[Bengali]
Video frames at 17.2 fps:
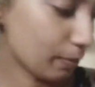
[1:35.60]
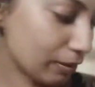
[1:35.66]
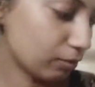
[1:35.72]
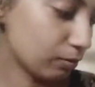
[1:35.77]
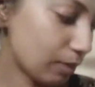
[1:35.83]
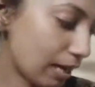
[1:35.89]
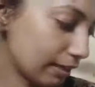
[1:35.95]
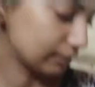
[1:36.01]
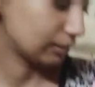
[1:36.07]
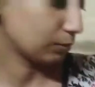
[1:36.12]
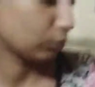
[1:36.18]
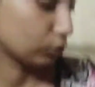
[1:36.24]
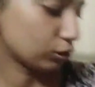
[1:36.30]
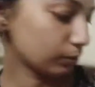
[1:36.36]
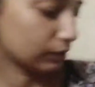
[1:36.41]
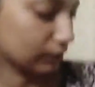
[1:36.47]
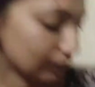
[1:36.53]
সব এখন ভাঙছে
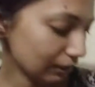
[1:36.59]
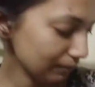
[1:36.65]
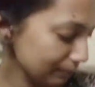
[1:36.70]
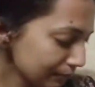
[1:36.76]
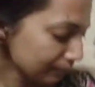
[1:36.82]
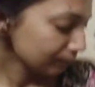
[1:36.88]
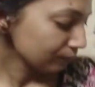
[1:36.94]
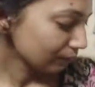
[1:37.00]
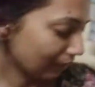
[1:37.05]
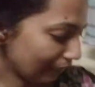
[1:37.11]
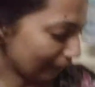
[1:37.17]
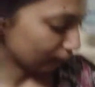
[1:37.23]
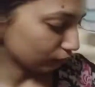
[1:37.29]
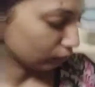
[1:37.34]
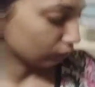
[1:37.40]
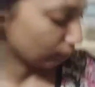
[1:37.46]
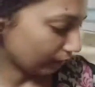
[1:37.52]
বসে বসে
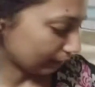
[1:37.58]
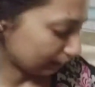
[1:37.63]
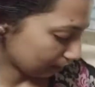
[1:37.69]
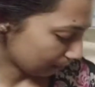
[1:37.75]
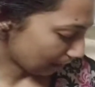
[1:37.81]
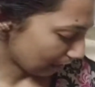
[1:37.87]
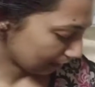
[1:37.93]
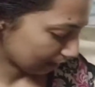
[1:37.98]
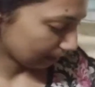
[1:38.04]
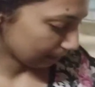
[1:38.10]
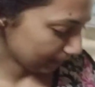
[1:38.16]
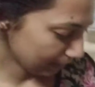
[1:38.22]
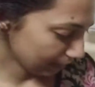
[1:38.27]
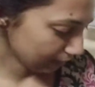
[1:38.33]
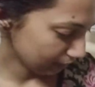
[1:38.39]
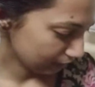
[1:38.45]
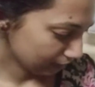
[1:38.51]
এখনো একটা মার
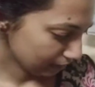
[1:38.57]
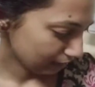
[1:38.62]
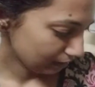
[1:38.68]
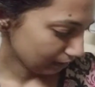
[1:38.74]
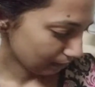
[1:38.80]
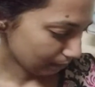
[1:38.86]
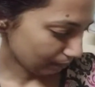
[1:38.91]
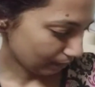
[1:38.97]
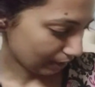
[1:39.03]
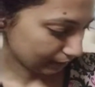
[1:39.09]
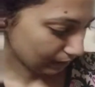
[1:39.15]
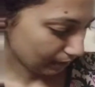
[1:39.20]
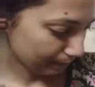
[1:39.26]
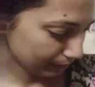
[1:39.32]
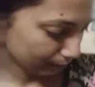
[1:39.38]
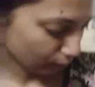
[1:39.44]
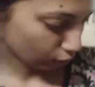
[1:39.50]
খাবে মার
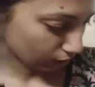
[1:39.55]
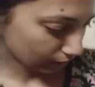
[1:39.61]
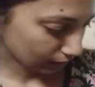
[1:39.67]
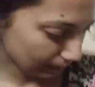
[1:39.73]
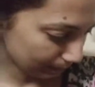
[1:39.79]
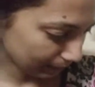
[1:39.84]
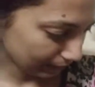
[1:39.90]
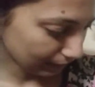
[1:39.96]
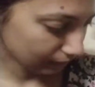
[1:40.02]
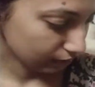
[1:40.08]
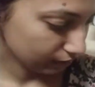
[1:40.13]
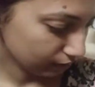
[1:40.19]
খাবে বকা খাবে